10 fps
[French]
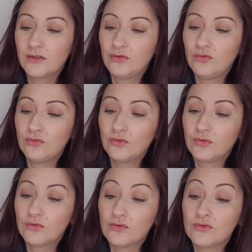Euh,
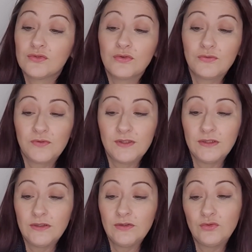donc euh,
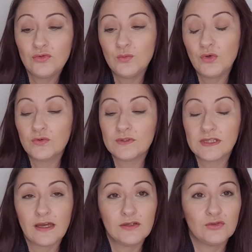Sophie, tu me
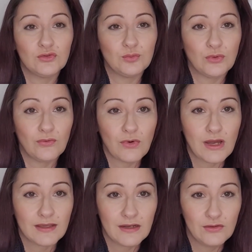contactes pour
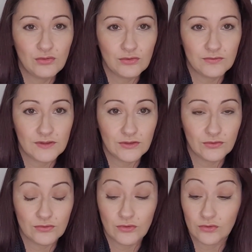voir quel cours
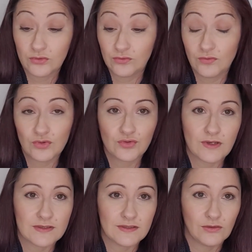vidéo euh, tu veux
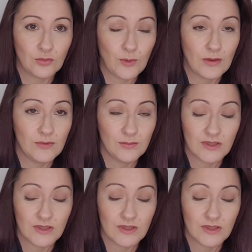choisir parmi